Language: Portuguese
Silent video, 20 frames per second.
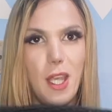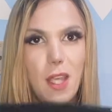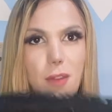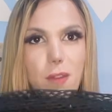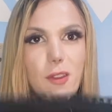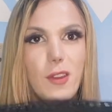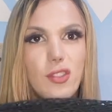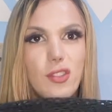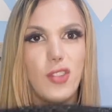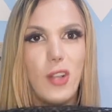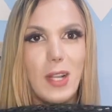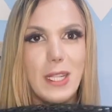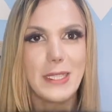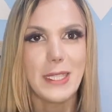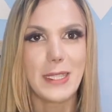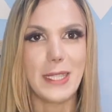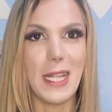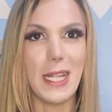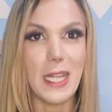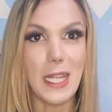Fico só com essa
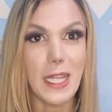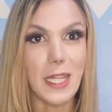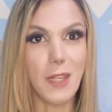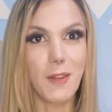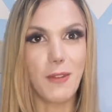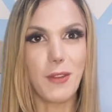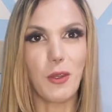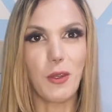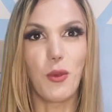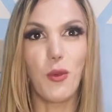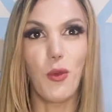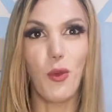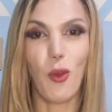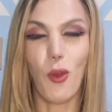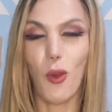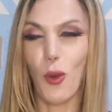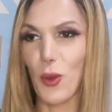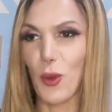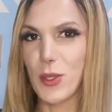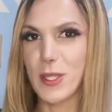telinha, fico um
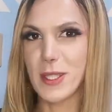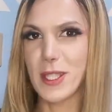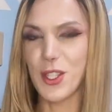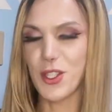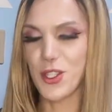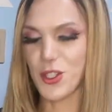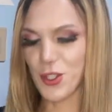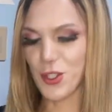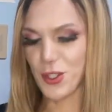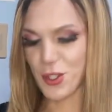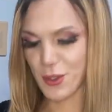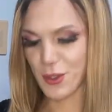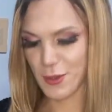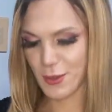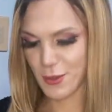closet.